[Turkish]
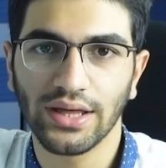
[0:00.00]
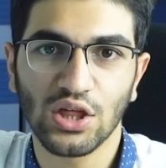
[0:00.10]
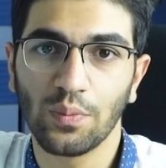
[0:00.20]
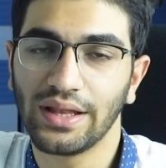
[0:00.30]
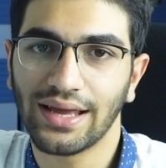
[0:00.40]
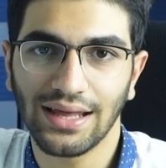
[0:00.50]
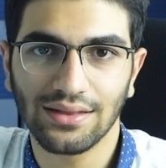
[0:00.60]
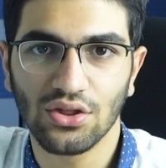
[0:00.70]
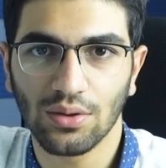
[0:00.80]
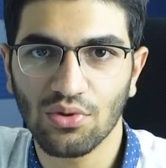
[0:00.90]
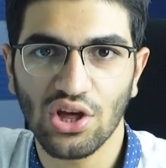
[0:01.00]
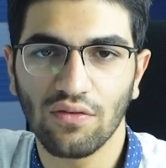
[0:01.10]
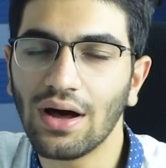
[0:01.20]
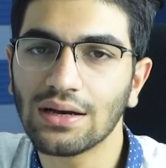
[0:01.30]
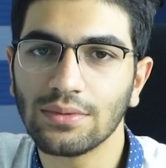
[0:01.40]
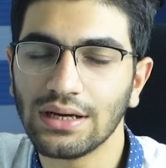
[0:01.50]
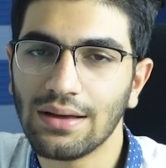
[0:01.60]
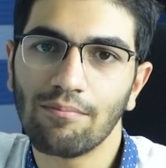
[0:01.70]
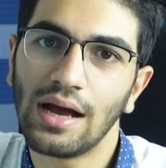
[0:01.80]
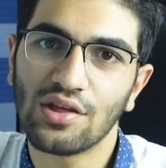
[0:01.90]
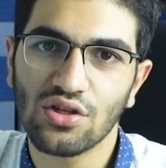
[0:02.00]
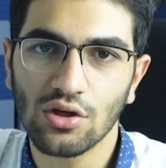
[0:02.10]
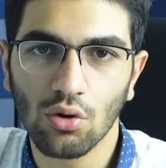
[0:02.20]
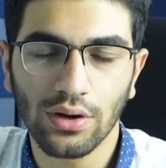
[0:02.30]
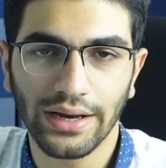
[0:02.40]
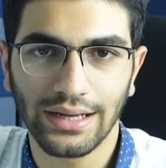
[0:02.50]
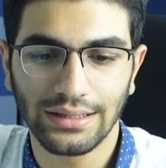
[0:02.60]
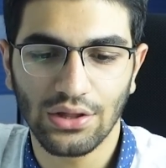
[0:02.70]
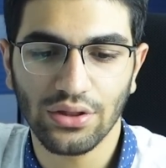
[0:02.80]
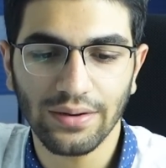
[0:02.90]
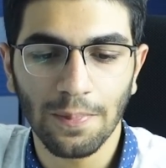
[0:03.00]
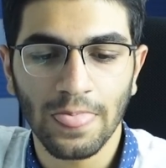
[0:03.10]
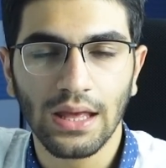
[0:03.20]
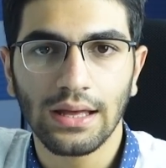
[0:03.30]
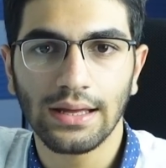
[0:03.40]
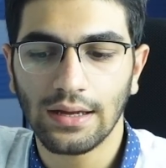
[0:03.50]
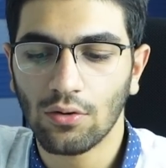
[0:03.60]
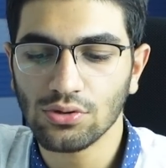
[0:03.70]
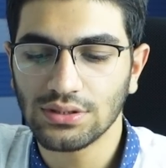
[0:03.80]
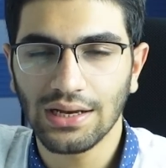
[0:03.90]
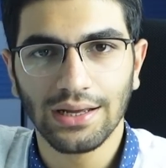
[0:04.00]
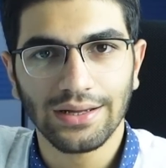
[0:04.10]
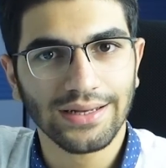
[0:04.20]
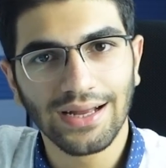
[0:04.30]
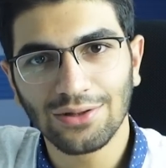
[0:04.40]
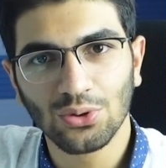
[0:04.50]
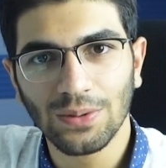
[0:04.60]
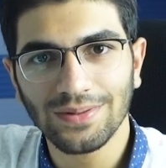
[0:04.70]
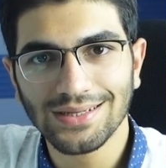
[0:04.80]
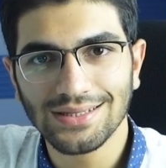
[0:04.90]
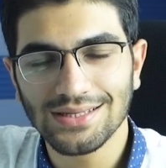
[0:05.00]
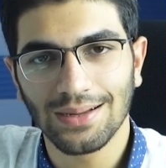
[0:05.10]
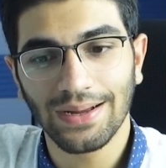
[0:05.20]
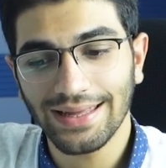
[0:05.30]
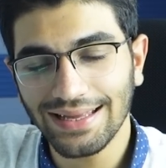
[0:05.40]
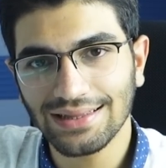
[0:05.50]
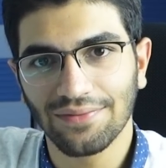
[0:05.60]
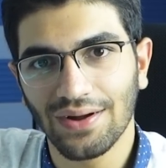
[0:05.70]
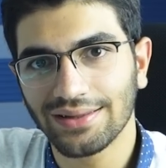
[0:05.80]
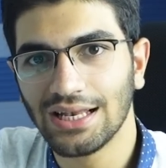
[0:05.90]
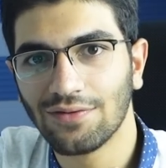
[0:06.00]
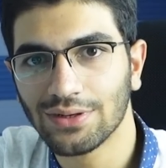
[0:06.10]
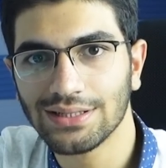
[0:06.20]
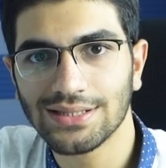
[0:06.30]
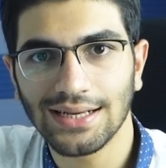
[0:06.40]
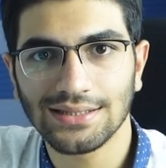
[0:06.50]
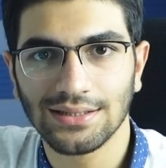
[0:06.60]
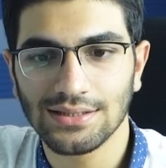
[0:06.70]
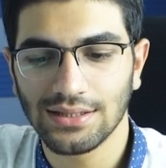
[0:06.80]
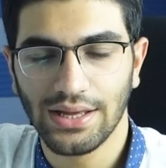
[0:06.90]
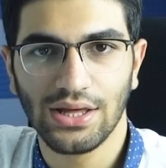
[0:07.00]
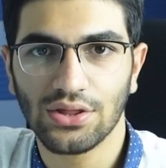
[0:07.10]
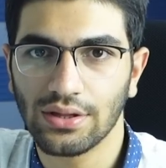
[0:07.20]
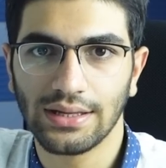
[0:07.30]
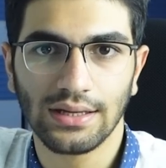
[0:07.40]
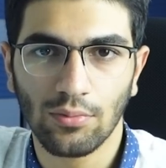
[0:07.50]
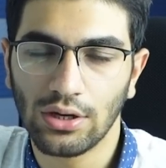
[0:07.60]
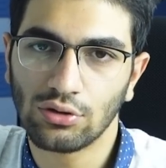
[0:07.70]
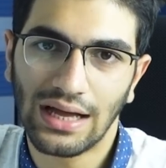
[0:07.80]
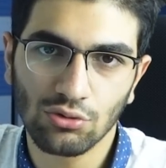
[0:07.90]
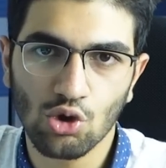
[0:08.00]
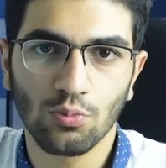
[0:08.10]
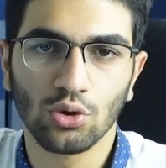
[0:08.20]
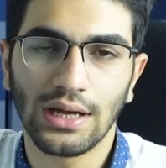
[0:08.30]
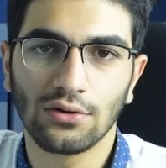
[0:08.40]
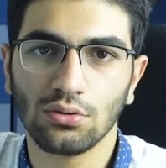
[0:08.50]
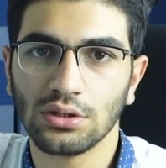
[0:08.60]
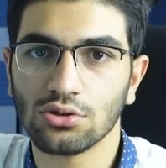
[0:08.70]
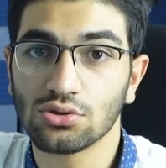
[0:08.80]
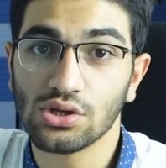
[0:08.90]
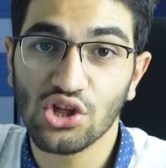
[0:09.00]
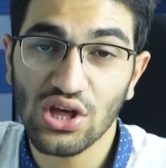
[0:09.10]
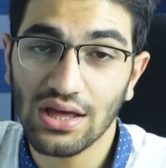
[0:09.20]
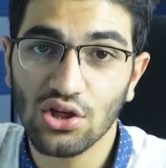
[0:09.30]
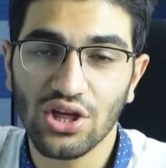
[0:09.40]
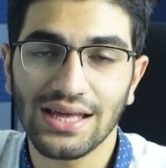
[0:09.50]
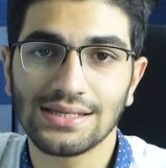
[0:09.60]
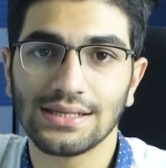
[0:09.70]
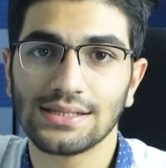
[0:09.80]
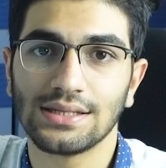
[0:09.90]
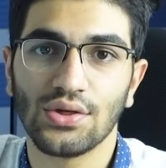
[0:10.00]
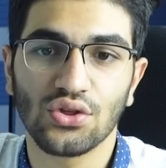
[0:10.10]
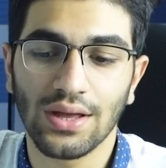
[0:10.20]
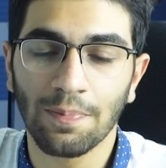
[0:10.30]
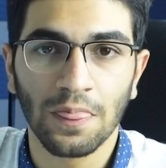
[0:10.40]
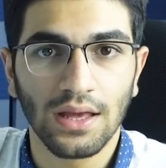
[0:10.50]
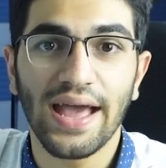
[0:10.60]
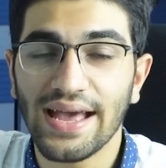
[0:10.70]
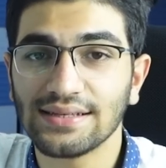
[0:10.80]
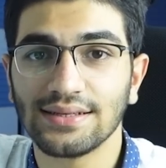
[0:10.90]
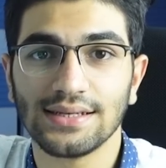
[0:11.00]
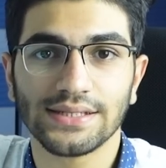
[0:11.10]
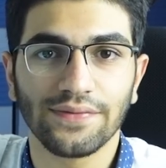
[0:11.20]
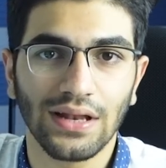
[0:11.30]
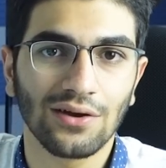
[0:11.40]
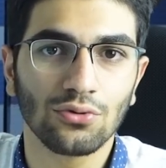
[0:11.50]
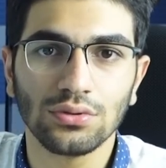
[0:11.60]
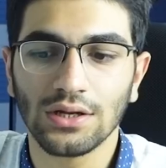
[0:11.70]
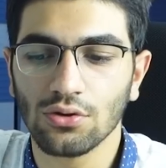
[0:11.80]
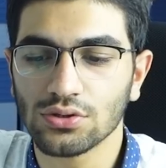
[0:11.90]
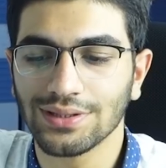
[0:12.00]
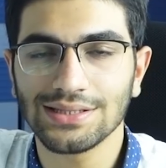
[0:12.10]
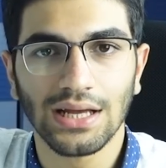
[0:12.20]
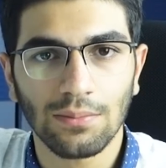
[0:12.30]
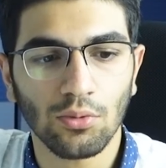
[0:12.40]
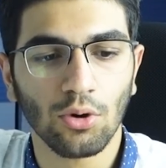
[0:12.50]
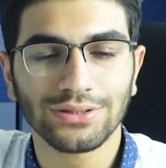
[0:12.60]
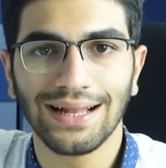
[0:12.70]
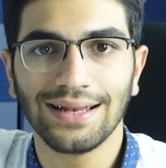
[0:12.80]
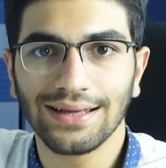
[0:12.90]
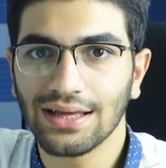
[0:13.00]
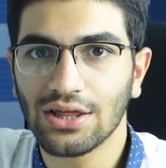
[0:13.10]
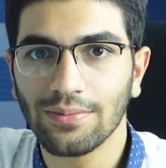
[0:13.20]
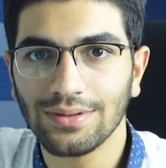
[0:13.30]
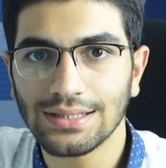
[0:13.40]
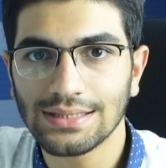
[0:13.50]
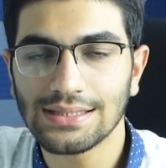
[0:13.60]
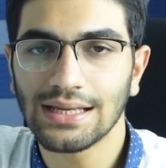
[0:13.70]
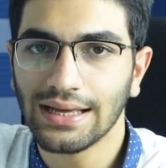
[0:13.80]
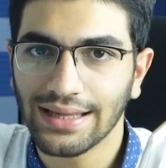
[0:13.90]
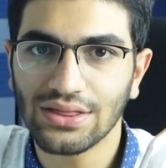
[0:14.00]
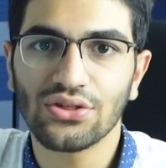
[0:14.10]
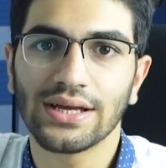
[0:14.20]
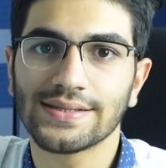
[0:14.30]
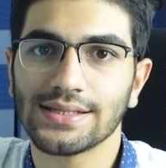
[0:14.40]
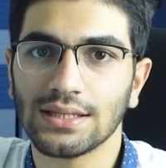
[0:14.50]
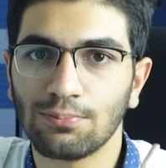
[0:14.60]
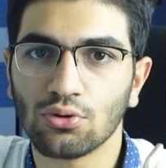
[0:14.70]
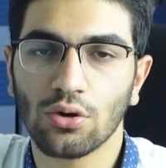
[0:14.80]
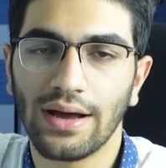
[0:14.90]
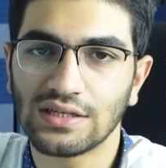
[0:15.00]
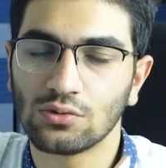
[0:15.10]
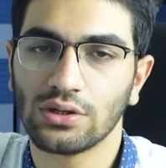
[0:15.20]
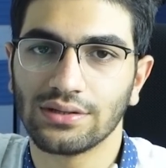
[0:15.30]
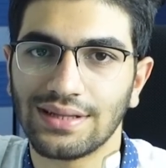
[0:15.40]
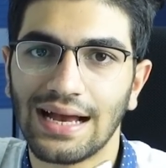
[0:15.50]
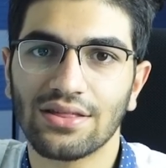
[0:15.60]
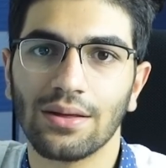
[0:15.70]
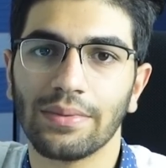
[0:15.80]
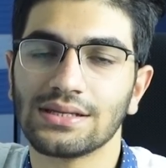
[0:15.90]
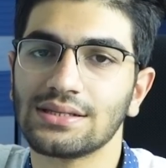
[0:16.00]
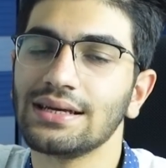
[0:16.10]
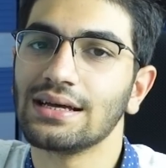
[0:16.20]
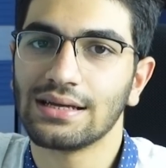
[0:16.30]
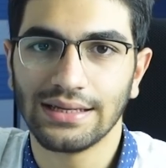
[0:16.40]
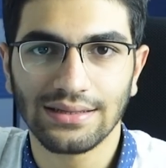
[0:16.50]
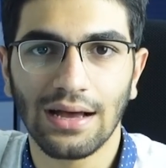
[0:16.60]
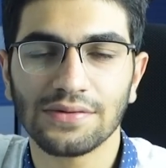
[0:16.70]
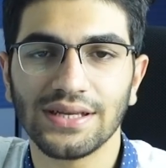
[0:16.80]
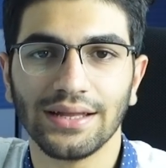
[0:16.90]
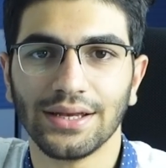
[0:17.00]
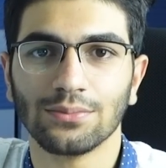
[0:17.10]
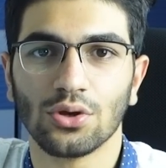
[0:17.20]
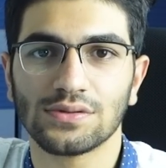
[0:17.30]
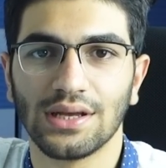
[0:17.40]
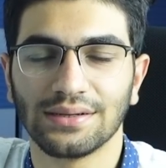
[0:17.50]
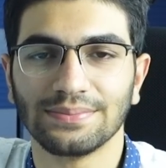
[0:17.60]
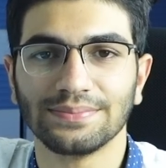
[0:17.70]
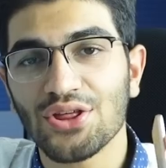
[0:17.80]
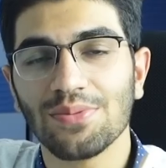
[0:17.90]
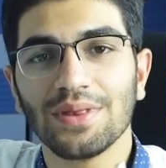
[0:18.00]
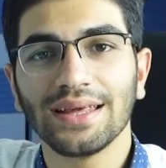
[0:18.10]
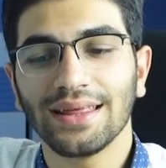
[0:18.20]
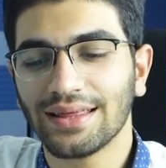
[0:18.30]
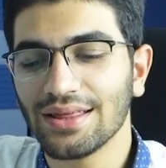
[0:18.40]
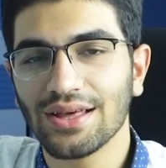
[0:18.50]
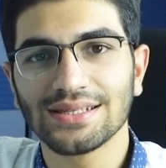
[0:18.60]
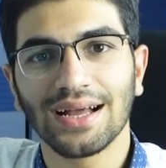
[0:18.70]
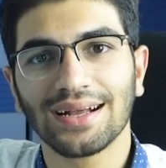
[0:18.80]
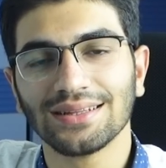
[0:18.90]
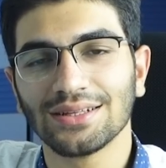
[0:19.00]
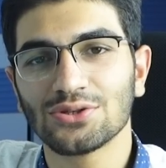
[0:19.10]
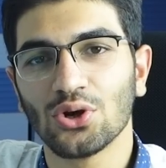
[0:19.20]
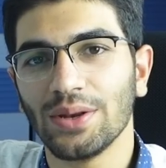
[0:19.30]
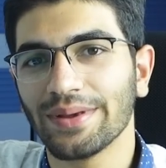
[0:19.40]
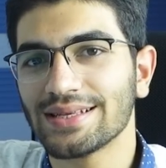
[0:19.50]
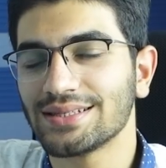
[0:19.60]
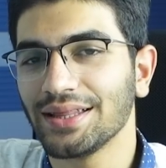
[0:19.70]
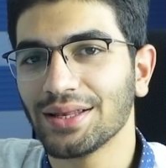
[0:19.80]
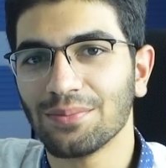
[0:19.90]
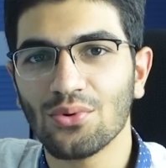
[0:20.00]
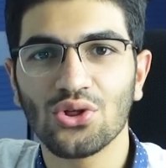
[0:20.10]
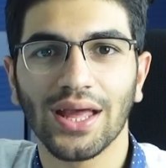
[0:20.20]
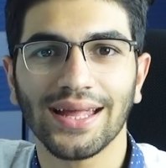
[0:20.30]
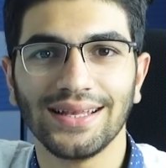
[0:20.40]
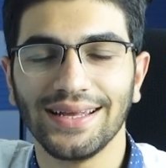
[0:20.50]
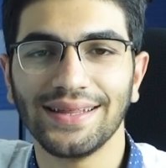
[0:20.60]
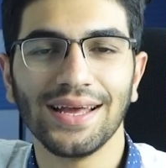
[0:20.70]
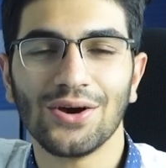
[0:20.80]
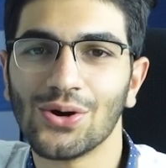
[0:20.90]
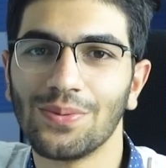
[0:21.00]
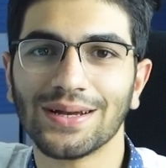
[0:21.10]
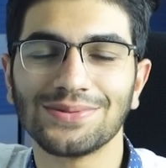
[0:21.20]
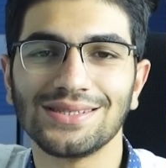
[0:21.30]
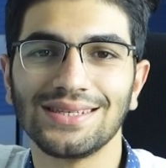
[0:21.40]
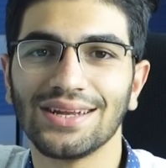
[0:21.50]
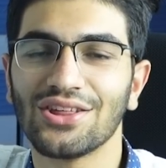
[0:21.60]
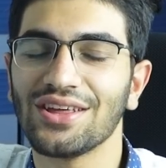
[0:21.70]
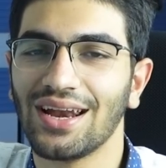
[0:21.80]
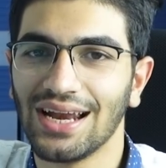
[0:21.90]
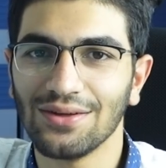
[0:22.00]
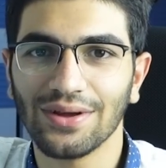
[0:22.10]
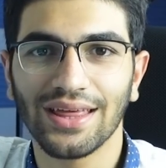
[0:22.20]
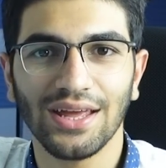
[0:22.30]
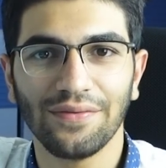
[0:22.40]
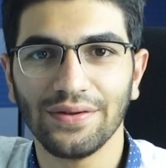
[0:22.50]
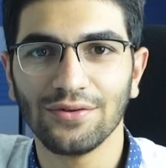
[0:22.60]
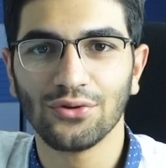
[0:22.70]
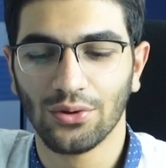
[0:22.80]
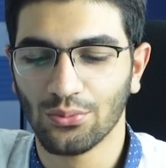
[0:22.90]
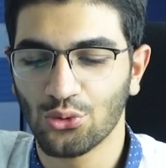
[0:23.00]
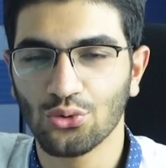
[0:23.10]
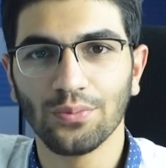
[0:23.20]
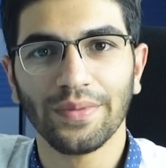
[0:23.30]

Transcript: geçmelerini gerektirecek bir şey var mı? Bence yok arkadaşlar. E, o yüzden rahat olabilirsiniz ama ilk defa telefon alacaksanız hiç e, böyle daha düşük model kullanıyorsanız J, J serisi işte E serisi falan kullanıyorsanız bu modellere geçebilirsiniz. Geçecekseniz de Pro versiyonlarını tercih etmenizi e, tavsiye ederim dostlar. Şimdilik iki cihaz hakkında da söylemek istediklerim bu şekildeydi. Umarım sizler için yararlı ve keyifli video olmuştur.